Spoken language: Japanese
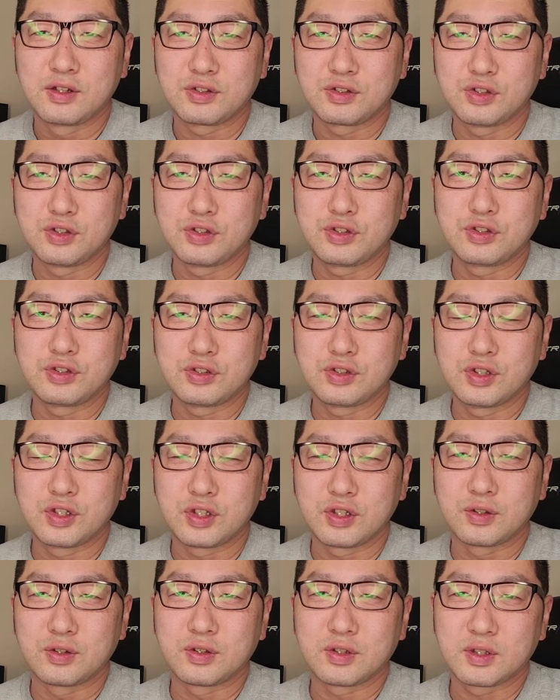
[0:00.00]
Google
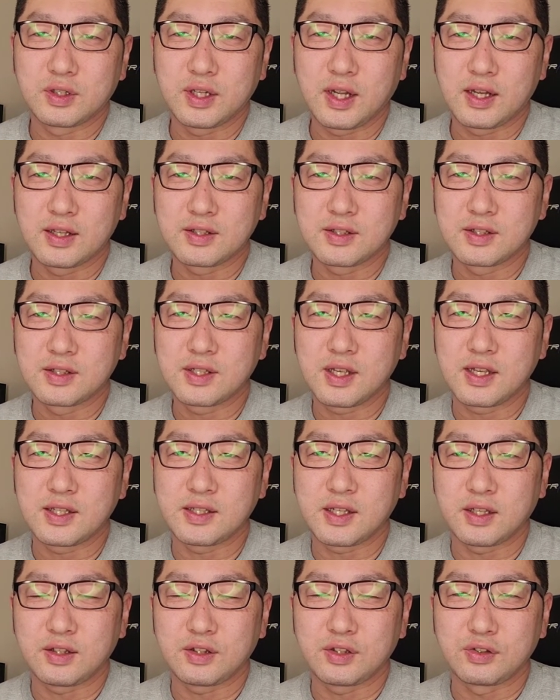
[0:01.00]
の乱数生
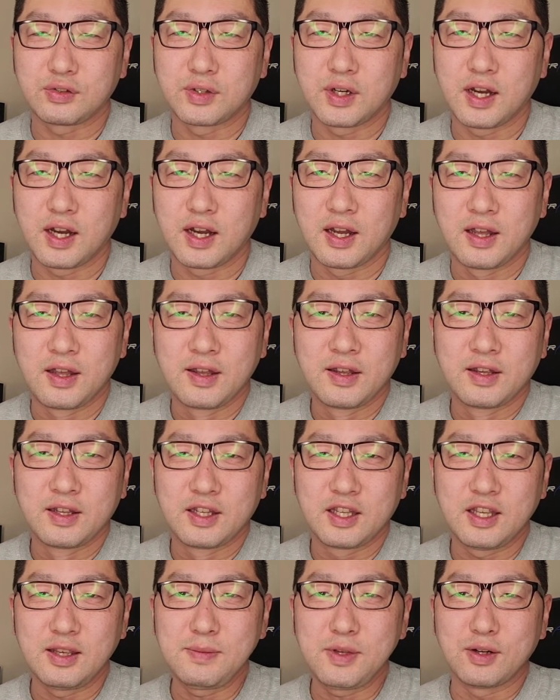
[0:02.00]
成っていうのが
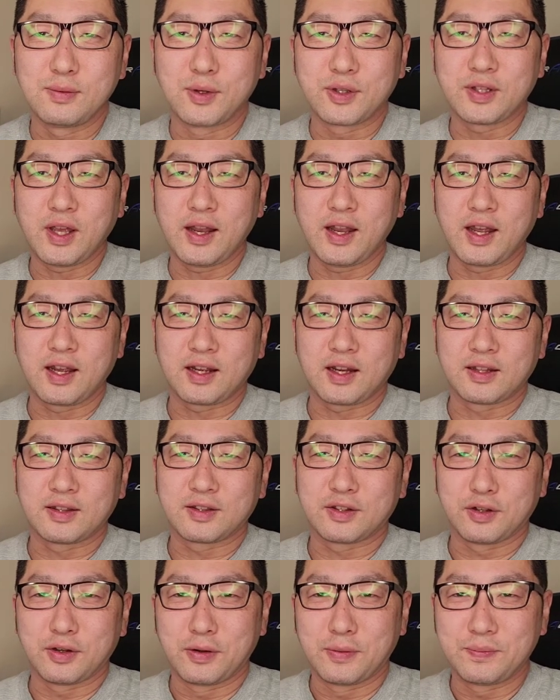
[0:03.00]
意味を持たないか
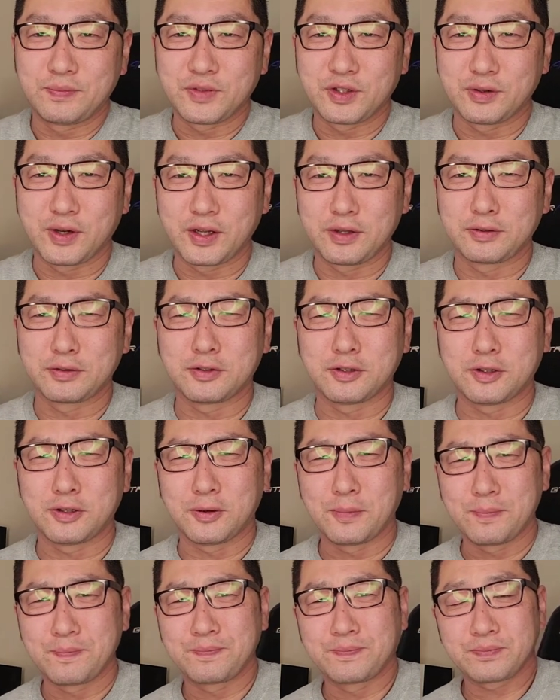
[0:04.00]
と言われる
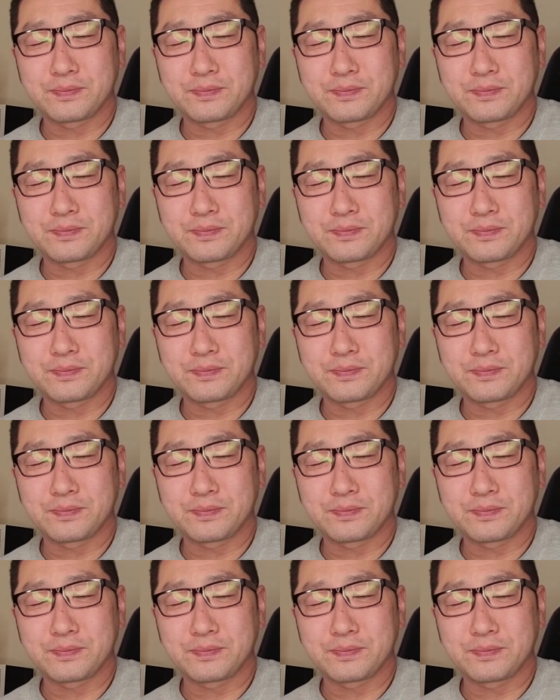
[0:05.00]
と、